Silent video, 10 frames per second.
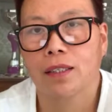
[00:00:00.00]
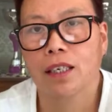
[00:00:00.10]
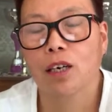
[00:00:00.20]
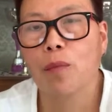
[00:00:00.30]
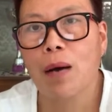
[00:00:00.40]

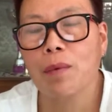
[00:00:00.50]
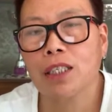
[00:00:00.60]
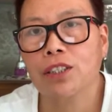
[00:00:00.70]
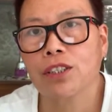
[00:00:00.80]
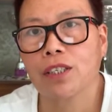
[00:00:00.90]
这个妈
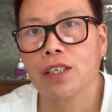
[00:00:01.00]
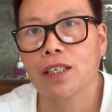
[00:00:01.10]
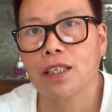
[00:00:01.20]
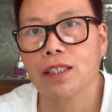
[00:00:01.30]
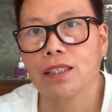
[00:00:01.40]
妈是
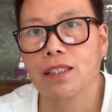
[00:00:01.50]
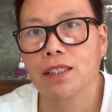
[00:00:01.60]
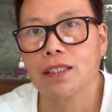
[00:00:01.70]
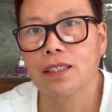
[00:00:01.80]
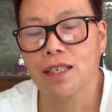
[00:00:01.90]
个
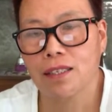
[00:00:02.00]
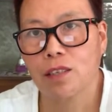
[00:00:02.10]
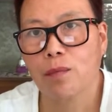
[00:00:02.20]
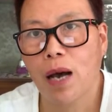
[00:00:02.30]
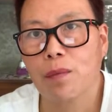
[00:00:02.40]
单
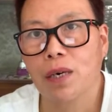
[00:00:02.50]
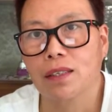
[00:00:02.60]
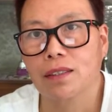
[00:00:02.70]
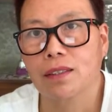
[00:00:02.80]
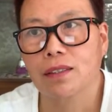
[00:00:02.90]
亲妈妈，